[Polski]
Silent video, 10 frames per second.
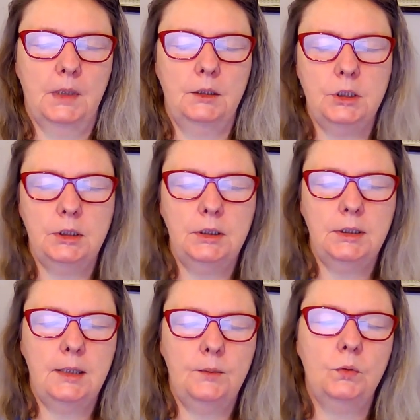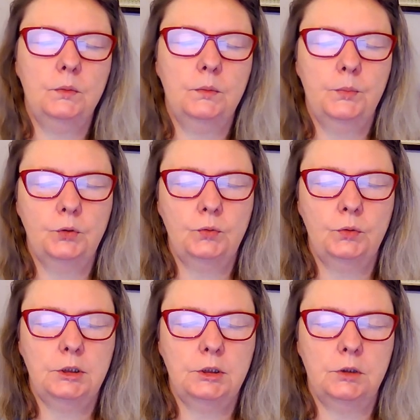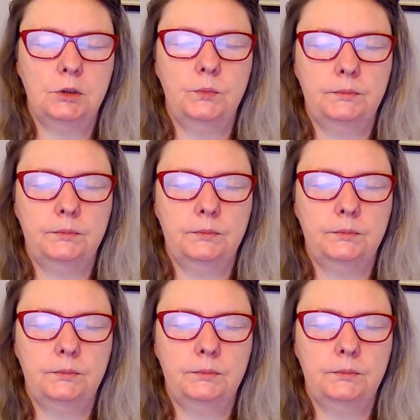Dzięki temu poczujesz się